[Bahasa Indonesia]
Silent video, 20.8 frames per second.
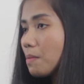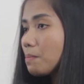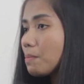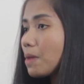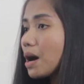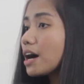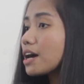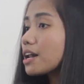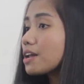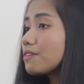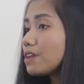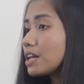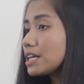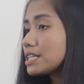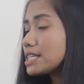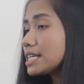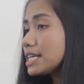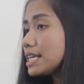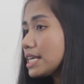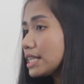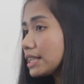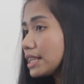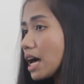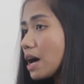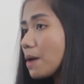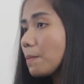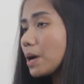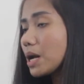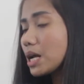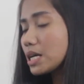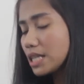Maka refleksi
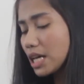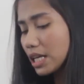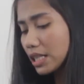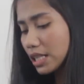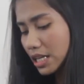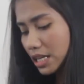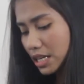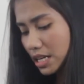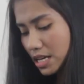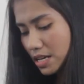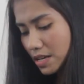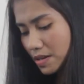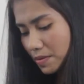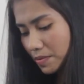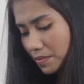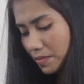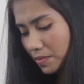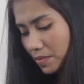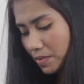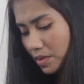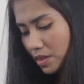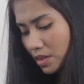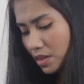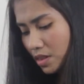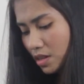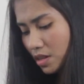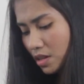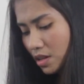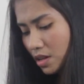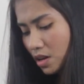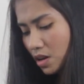kita pada saat ini,
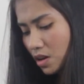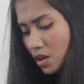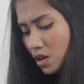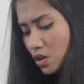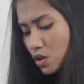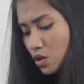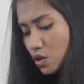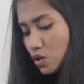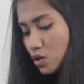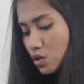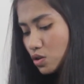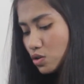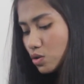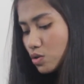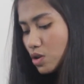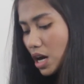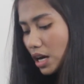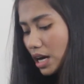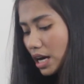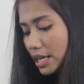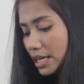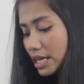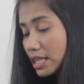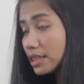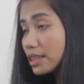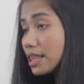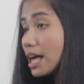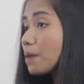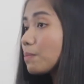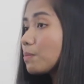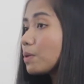sudahkah
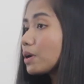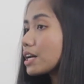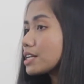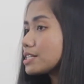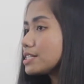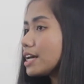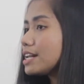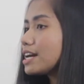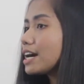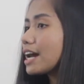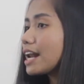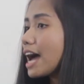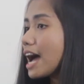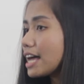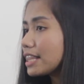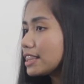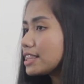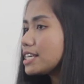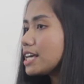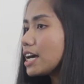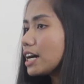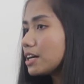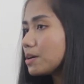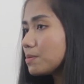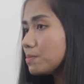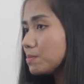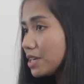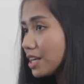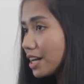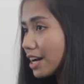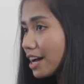kita bekerja dengan hati yang
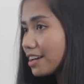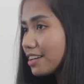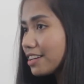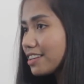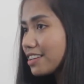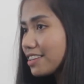gembira?